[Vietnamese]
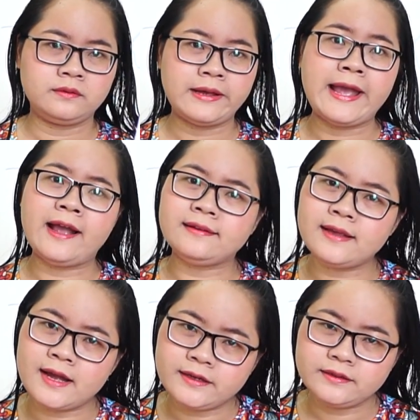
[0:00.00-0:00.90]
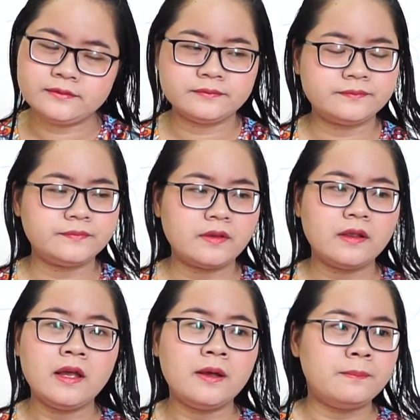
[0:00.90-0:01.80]
hạng nhất
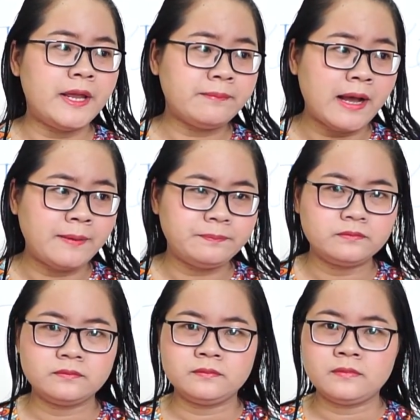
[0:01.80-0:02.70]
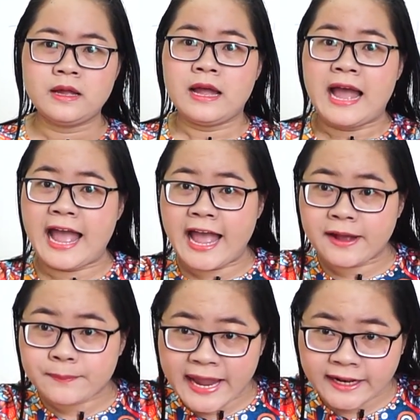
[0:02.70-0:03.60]
minh mật
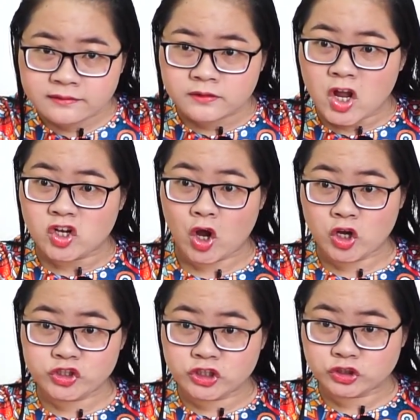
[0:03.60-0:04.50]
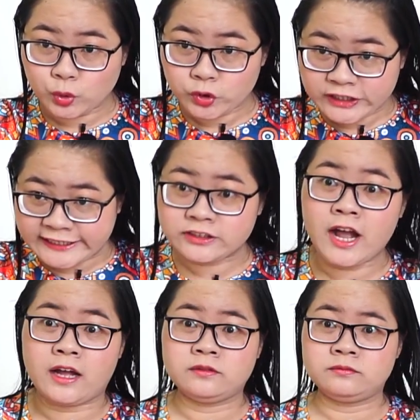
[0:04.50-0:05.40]
hạng bét coi chừng tôi đó nghe chưa